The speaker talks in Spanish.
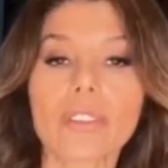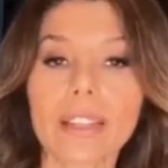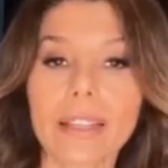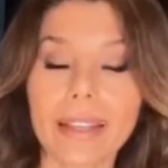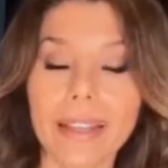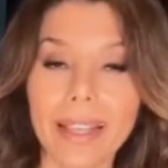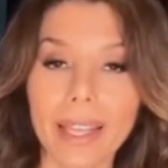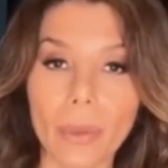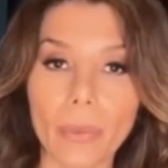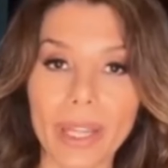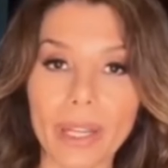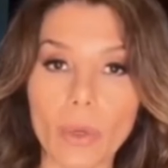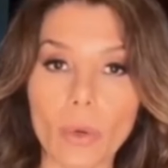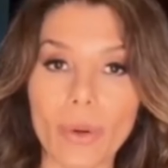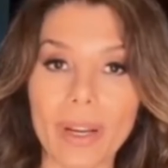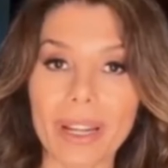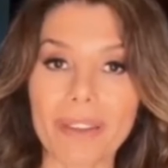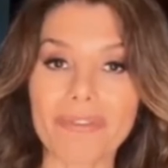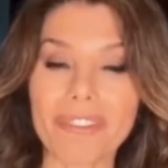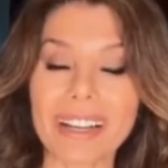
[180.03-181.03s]
tienen que ver
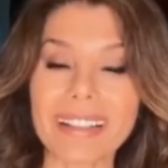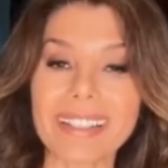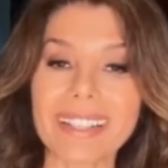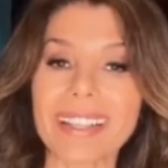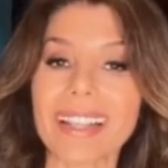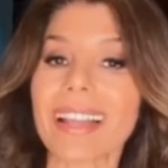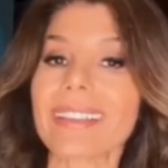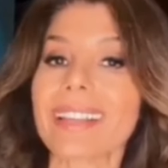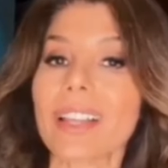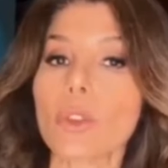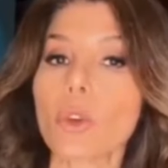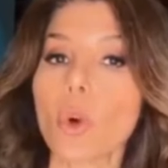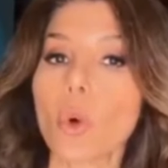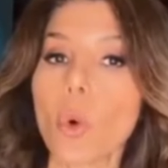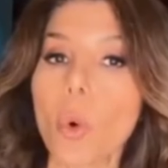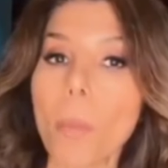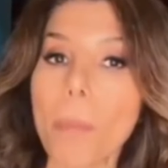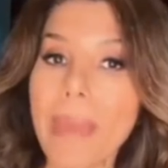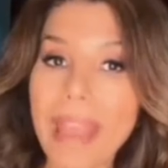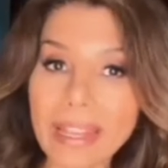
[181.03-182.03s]
con la falsedad de
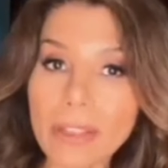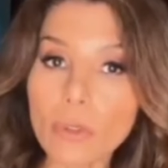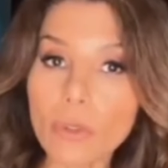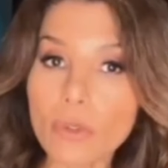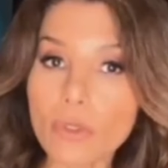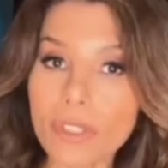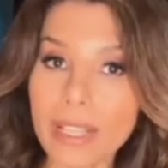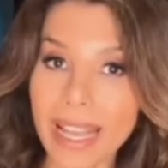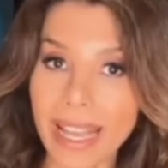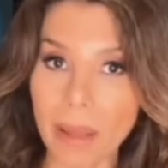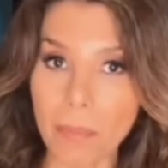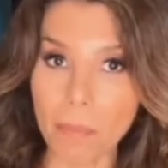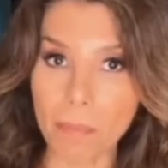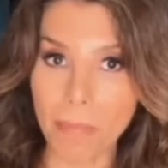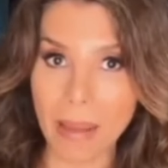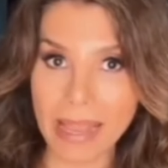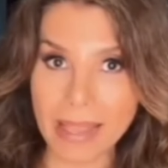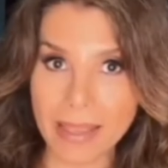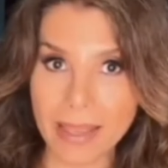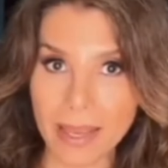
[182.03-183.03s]
documentos de
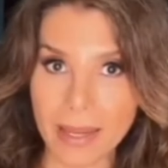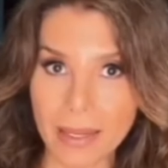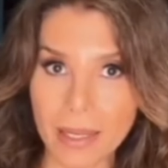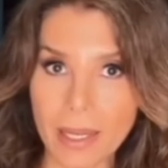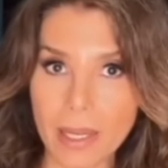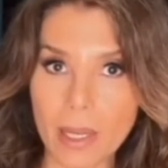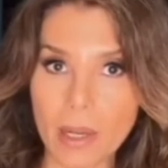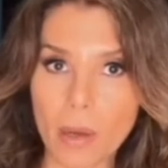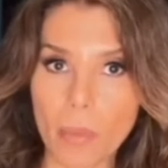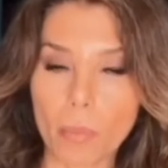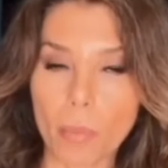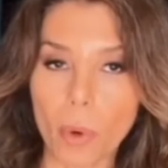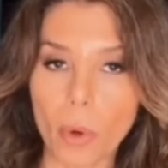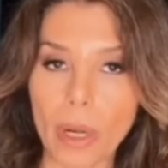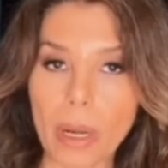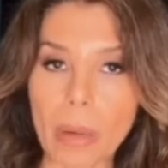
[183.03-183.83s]
campaña por